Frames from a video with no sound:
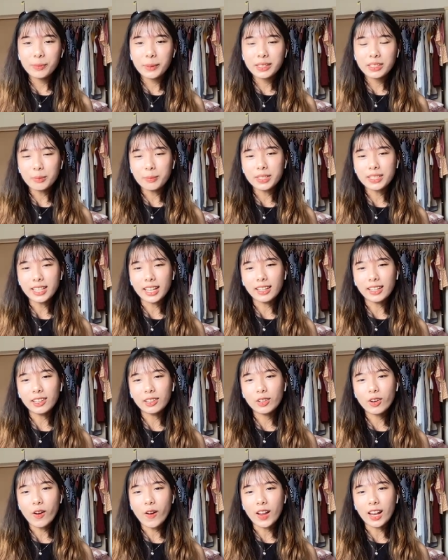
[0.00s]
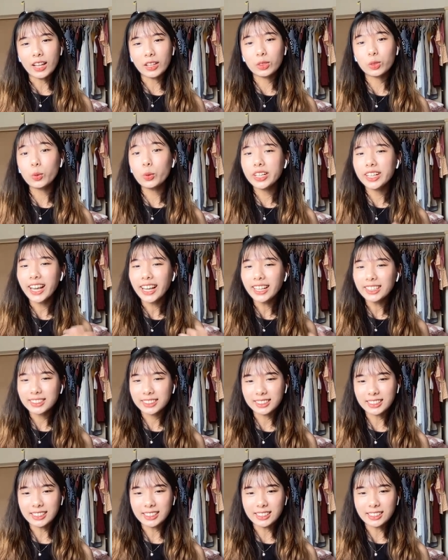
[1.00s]
bây giờ mình trả lời câu hỏi là tôi ghét
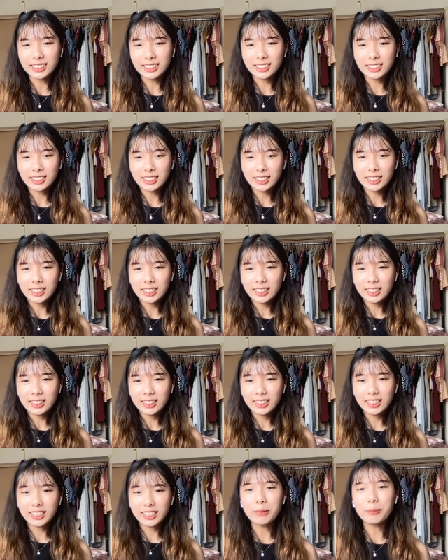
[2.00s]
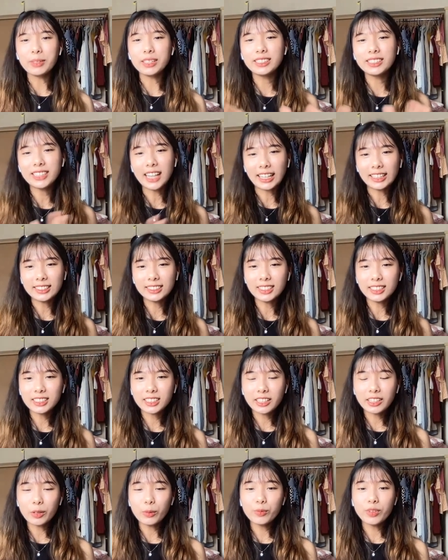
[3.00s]
gì thì để mình tránh ra
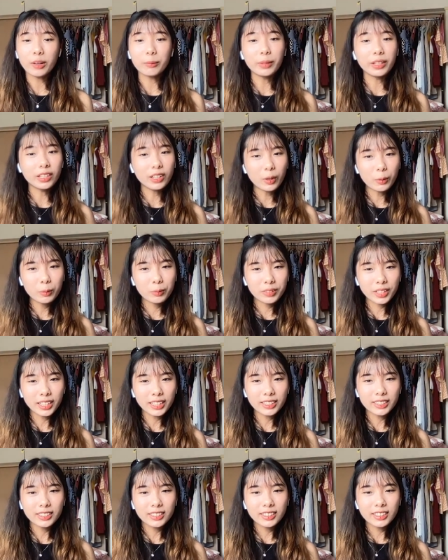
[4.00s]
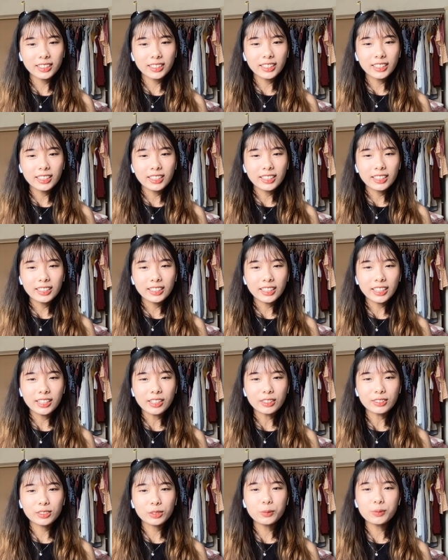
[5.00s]
những cái công việc mà mình không thích thì
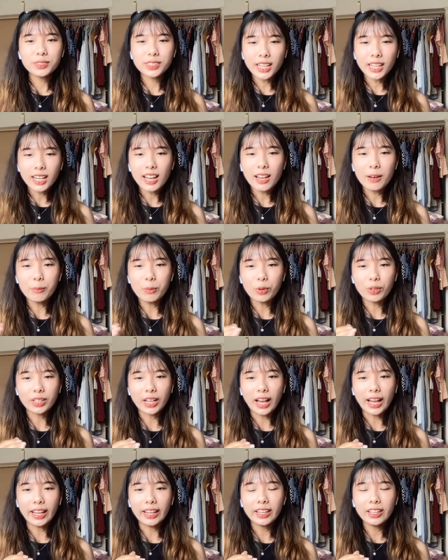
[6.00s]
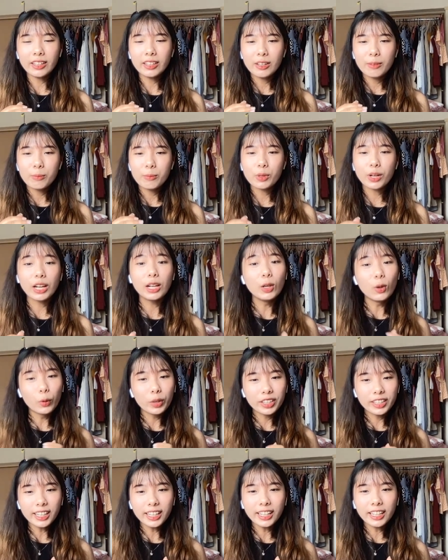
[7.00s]
nó cũng sẽ là một cái một cái
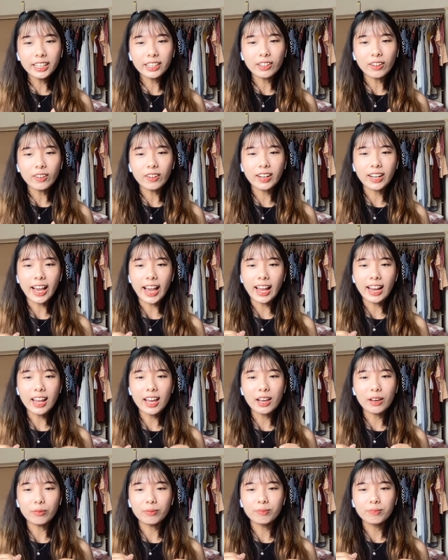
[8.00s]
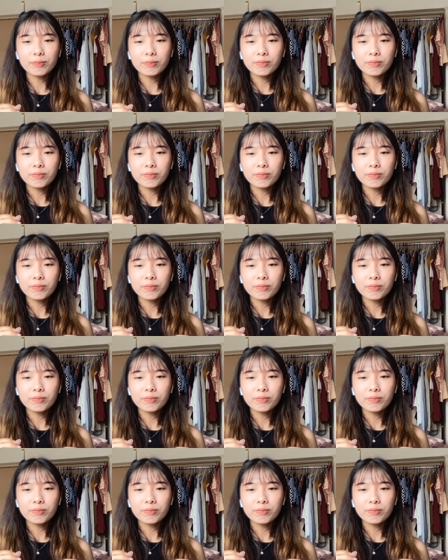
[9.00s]
lối đi nó khá là